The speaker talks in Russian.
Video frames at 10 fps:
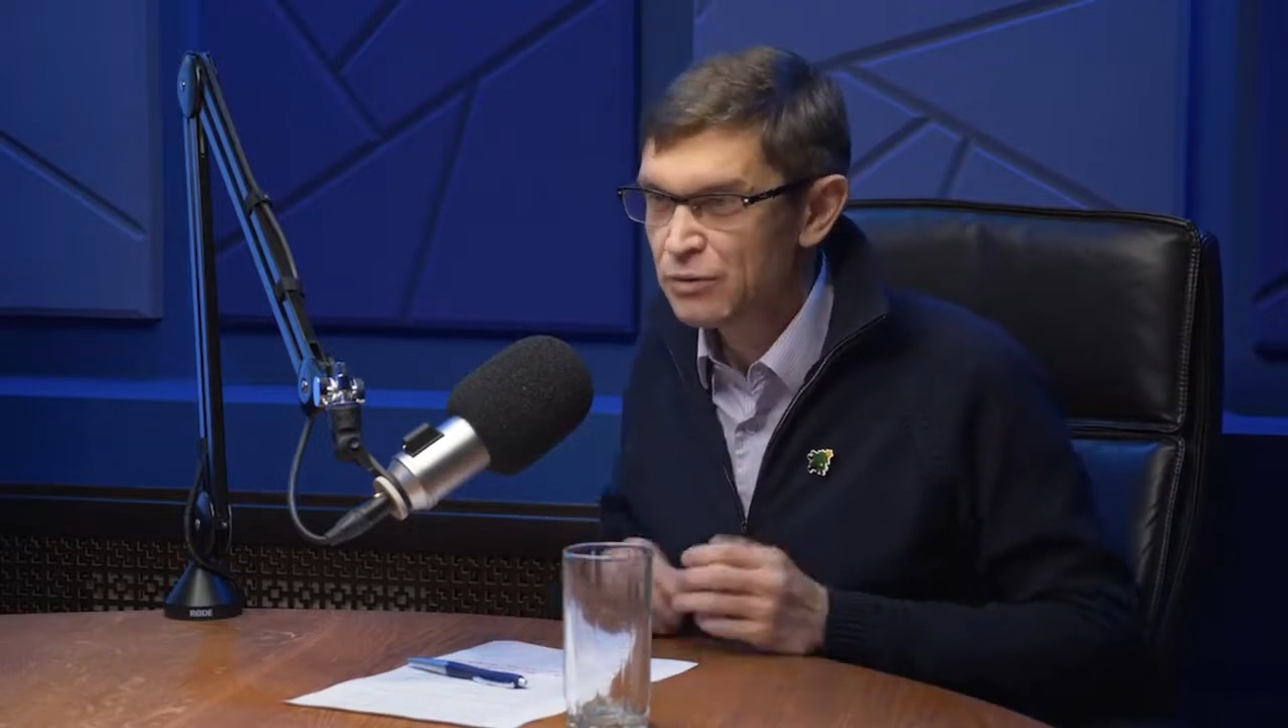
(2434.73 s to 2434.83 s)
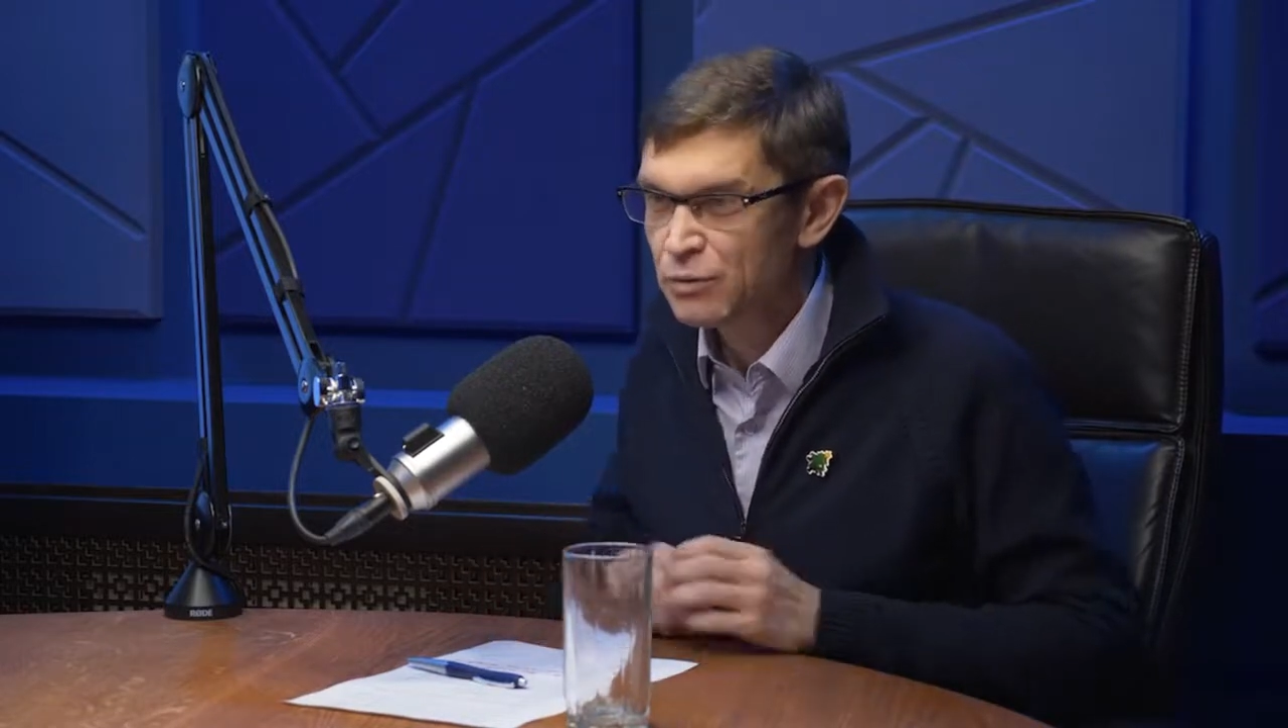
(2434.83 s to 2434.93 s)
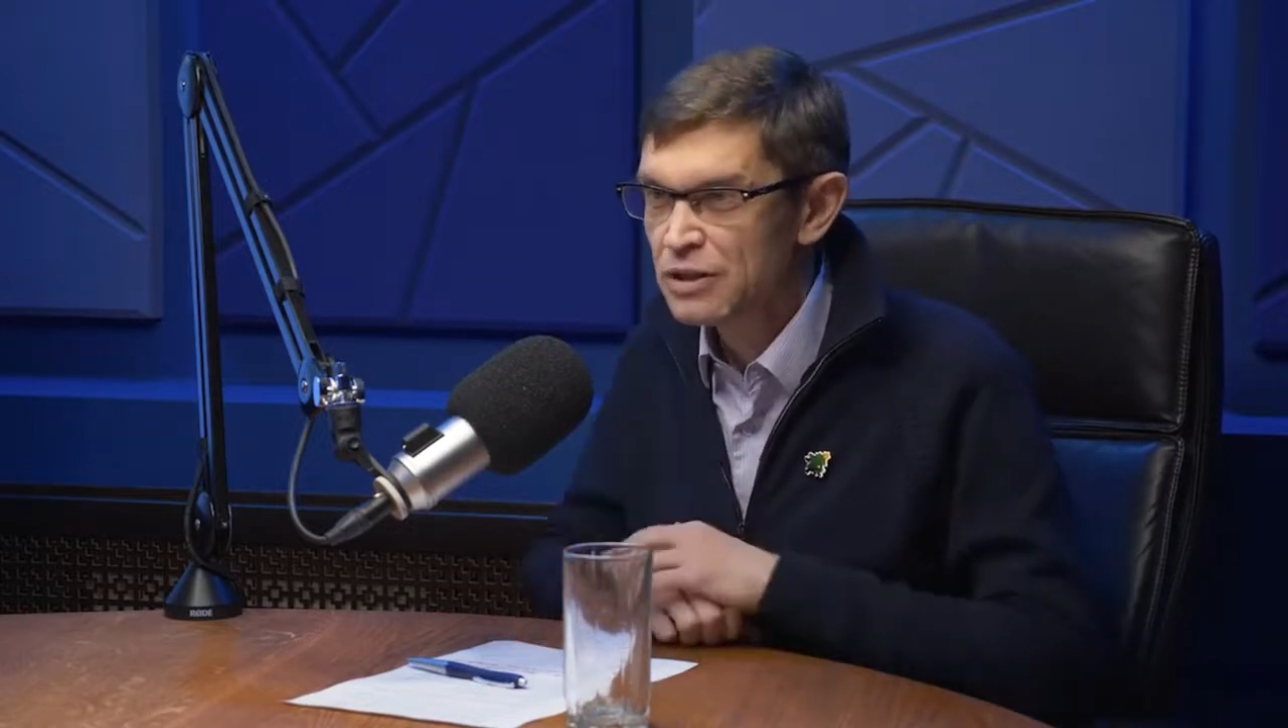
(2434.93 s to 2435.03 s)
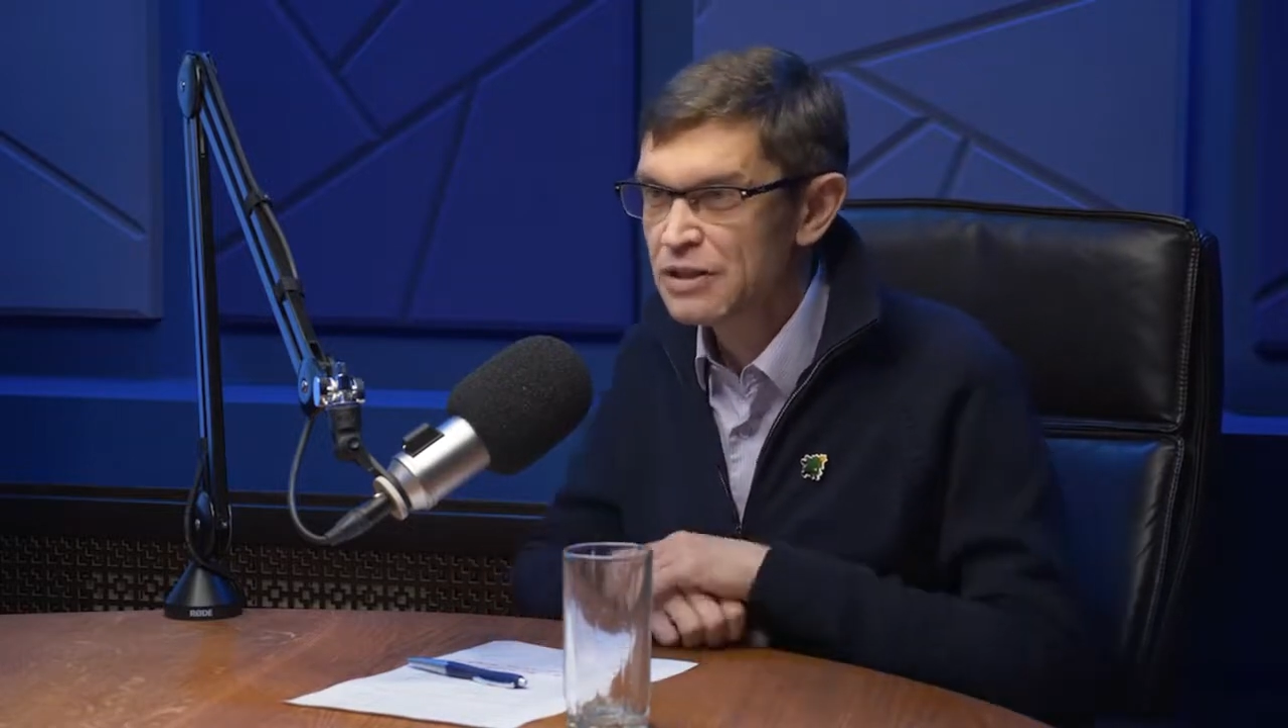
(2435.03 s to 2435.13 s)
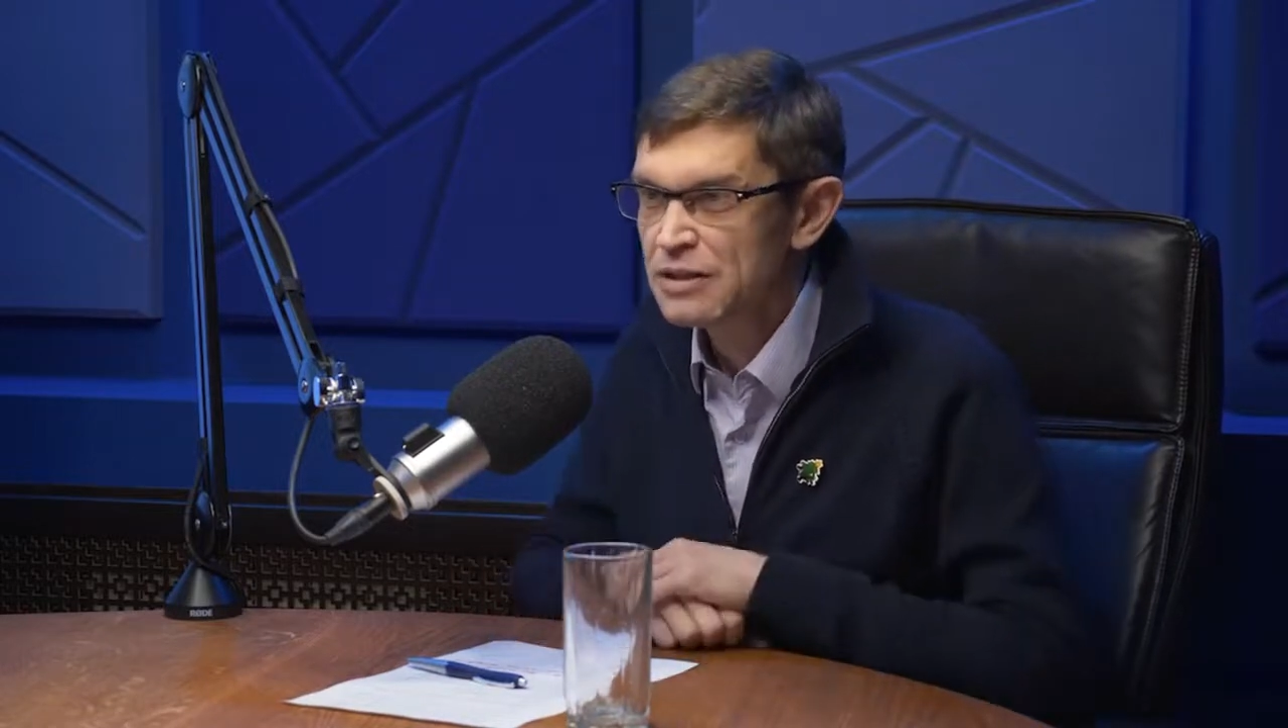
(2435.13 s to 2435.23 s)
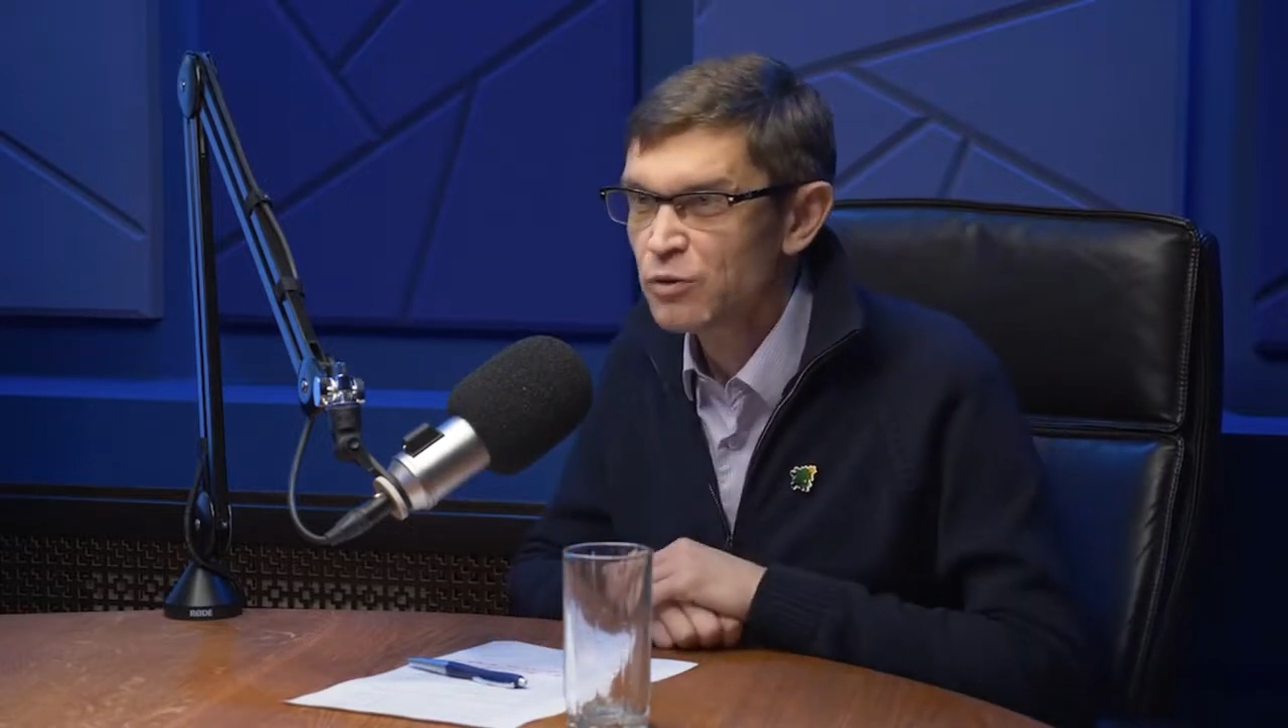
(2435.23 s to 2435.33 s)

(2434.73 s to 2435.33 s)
научились